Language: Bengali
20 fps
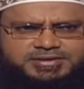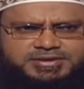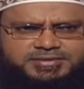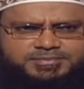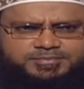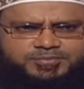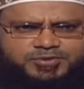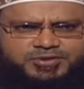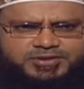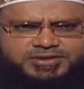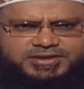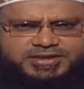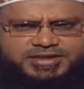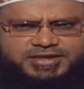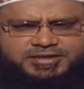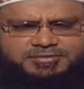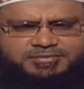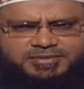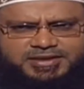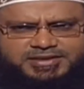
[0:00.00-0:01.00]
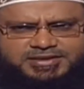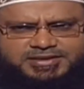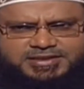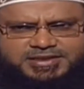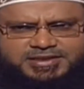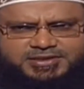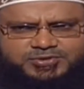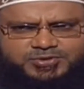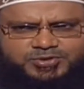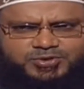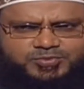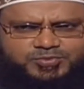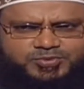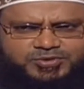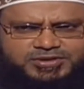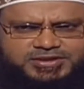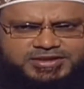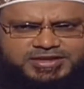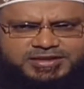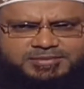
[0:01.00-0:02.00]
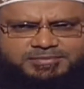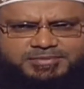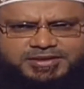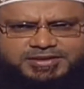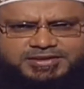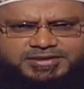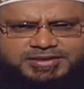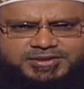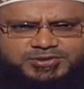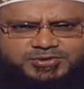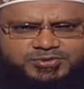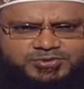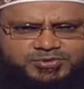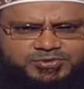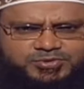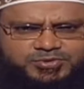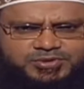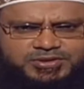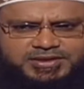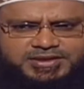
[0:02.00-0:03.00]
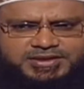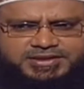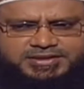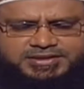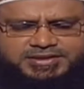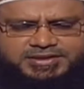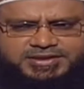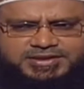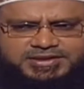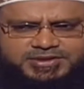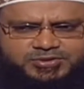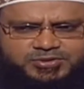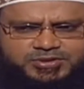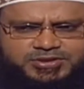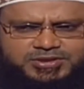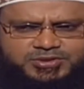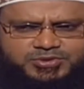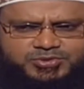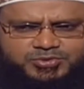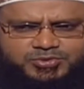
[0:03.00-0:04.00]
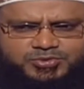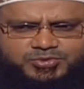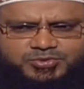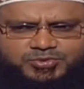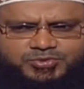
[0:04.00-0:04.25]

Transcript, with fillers: যে প্রত্যেক বাদশার জন্য প্রত্যেক ব্যক্তির জন্য নির্দিষ্ট কিছু